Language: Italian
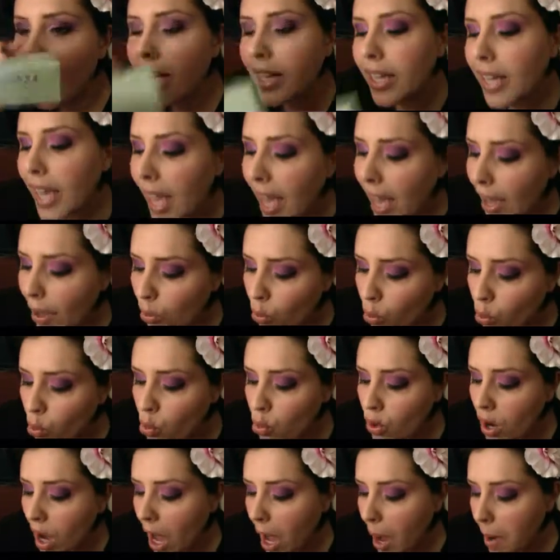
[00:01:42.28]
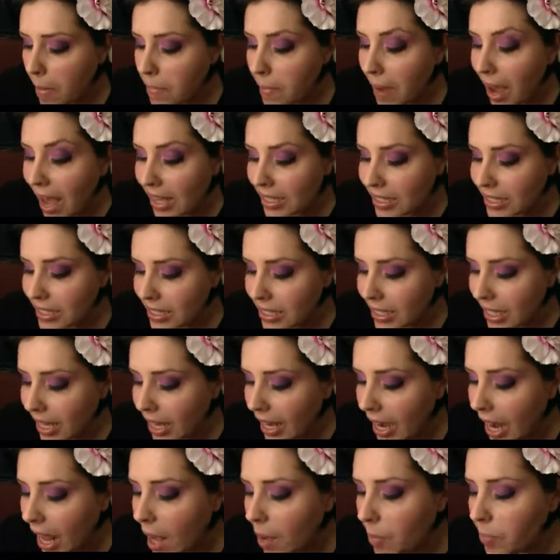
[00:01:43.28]
che è una
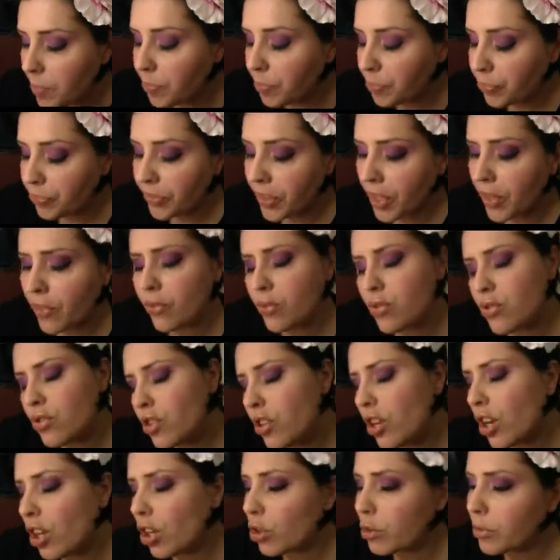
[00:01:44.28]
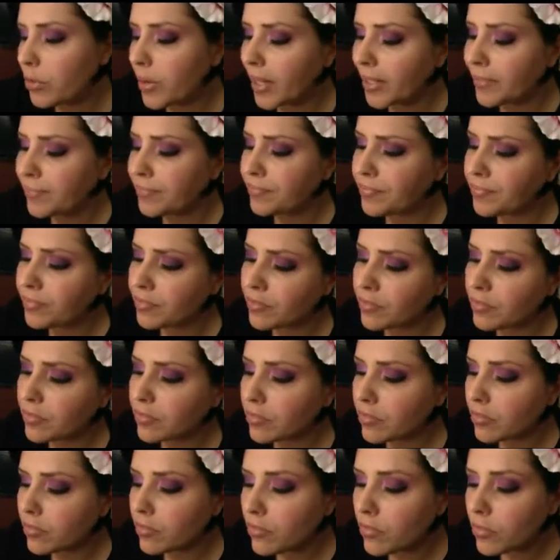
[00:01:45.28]
maschera che funziona come
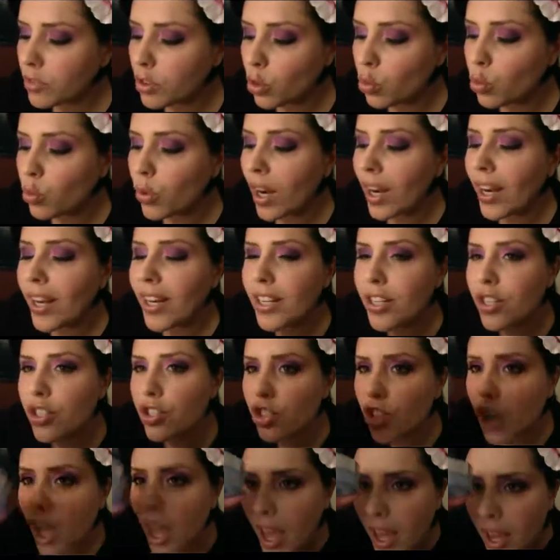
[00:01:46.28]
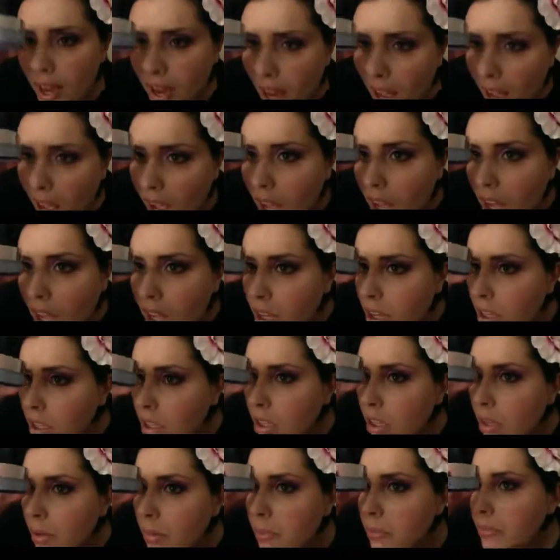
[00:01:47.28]
una leggera
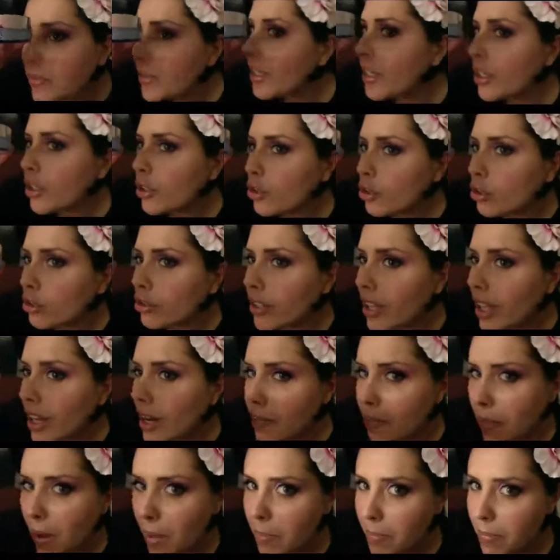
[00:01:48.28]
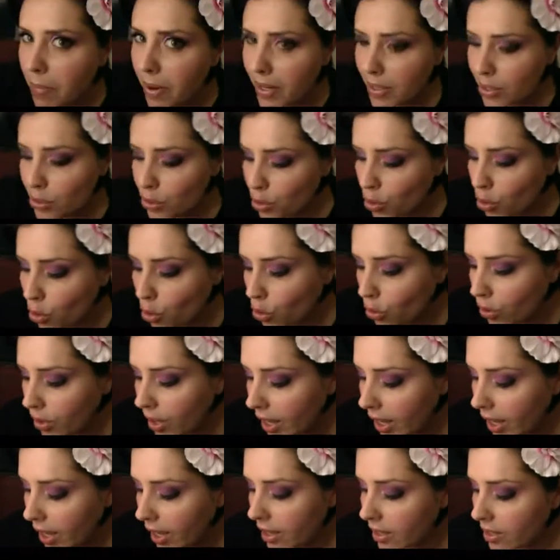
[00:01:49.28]

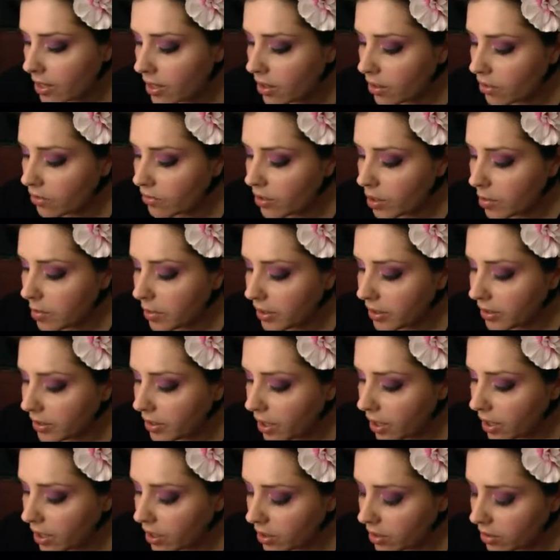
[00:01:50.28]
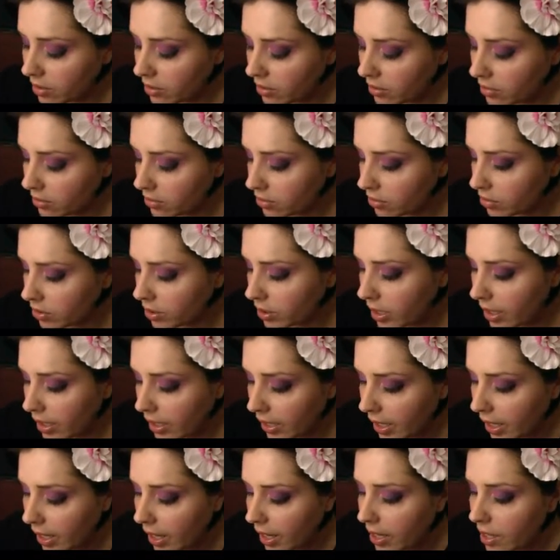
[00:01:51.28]
microdermabrasione, ovviamente vuol dire
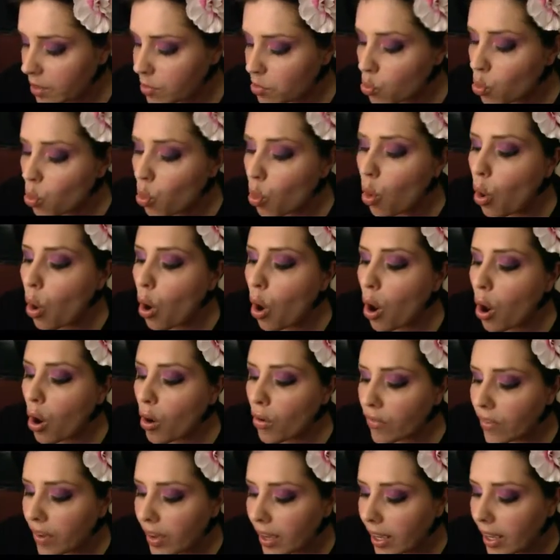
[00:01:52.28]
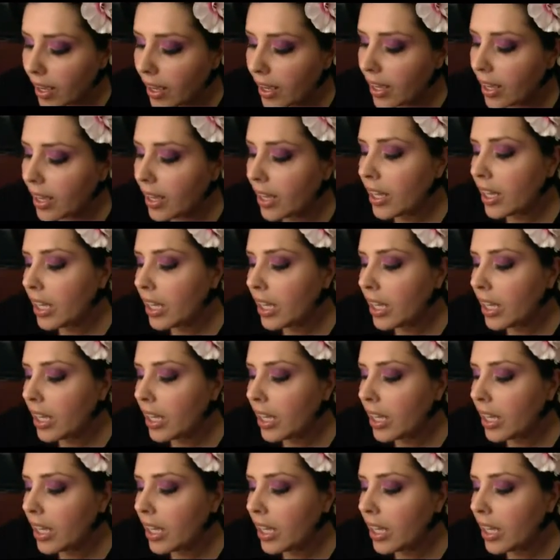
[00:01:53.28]
che rimuove